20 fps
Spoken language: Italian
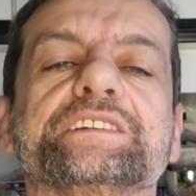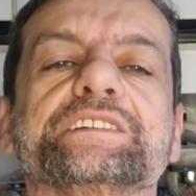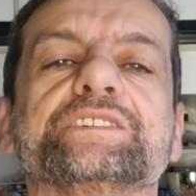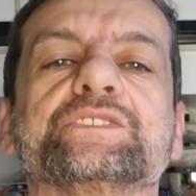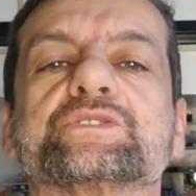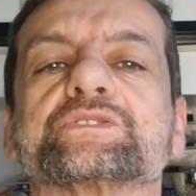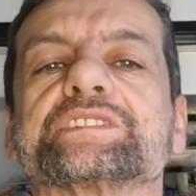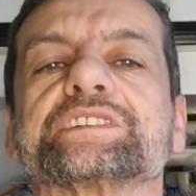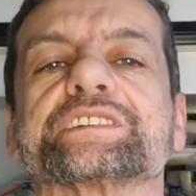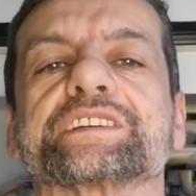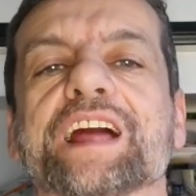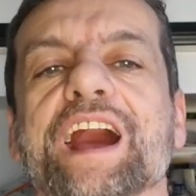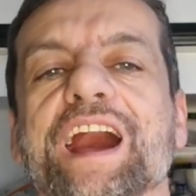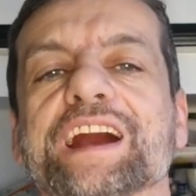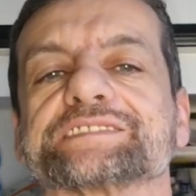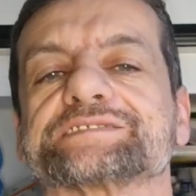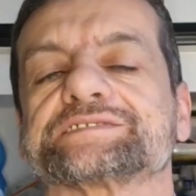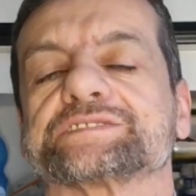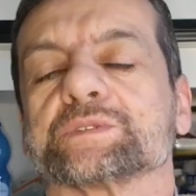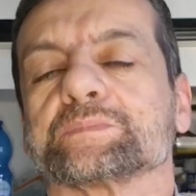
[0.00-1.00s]
Lo
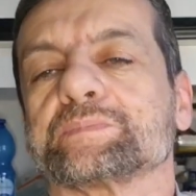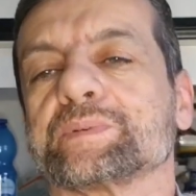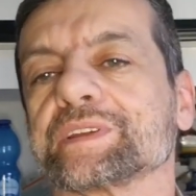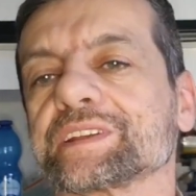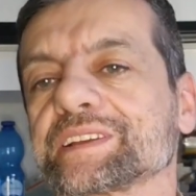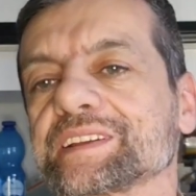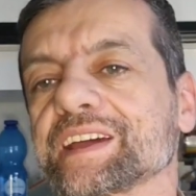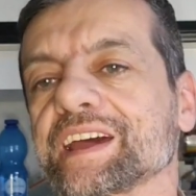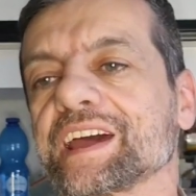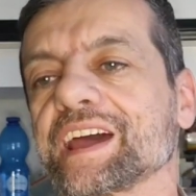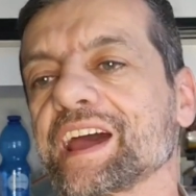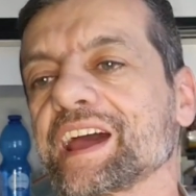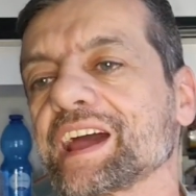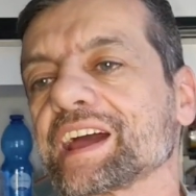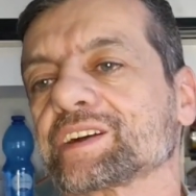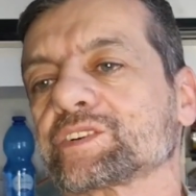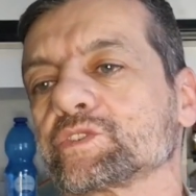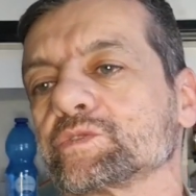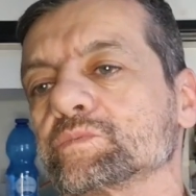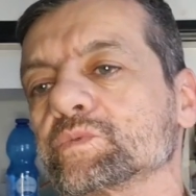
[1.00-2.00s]
ringrazio
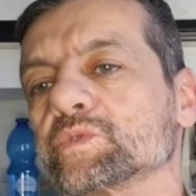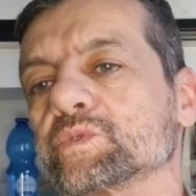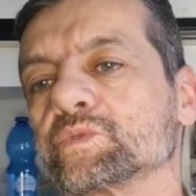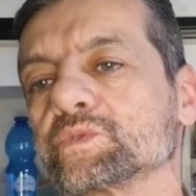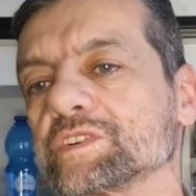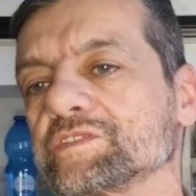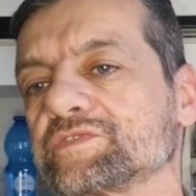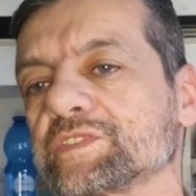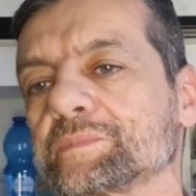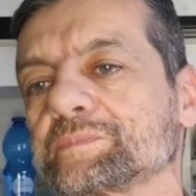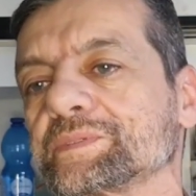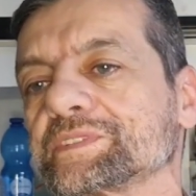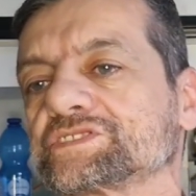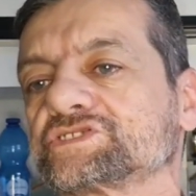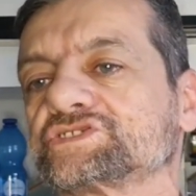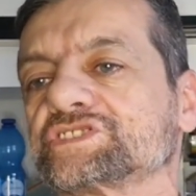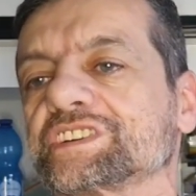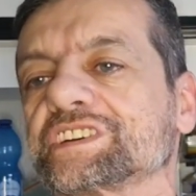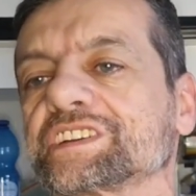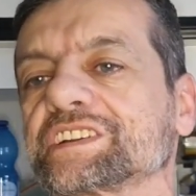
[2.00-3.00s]
perché comunque fa
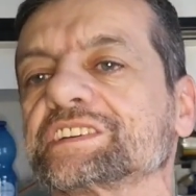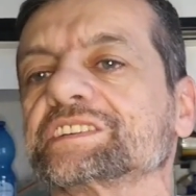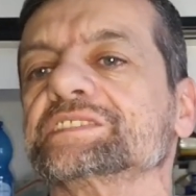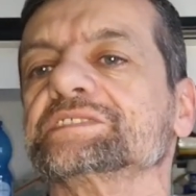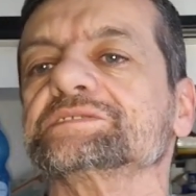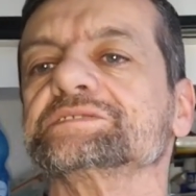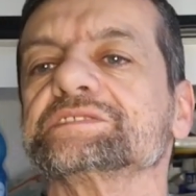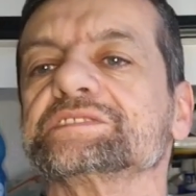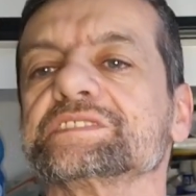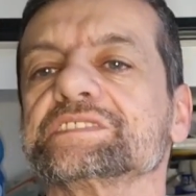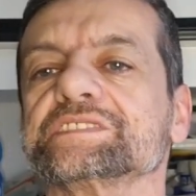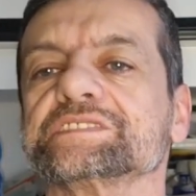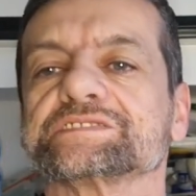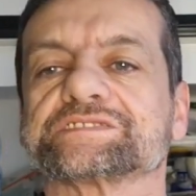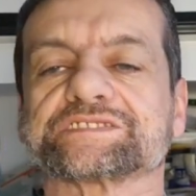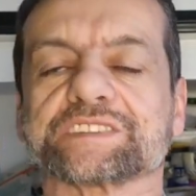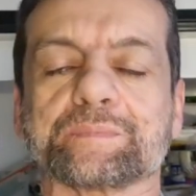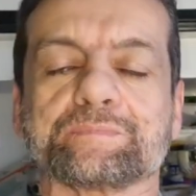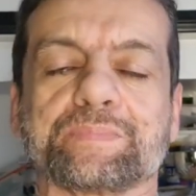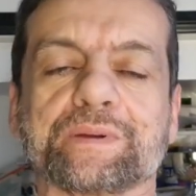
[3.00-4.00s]
piacere
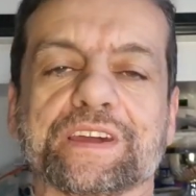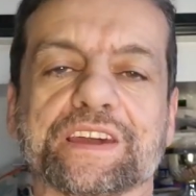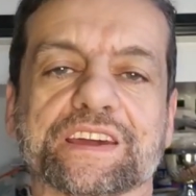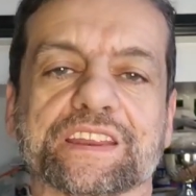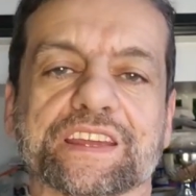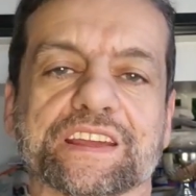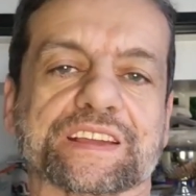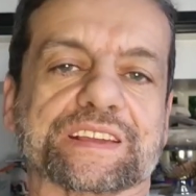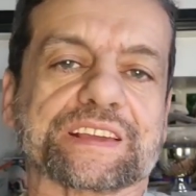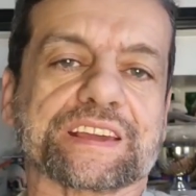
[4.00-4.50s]
sapere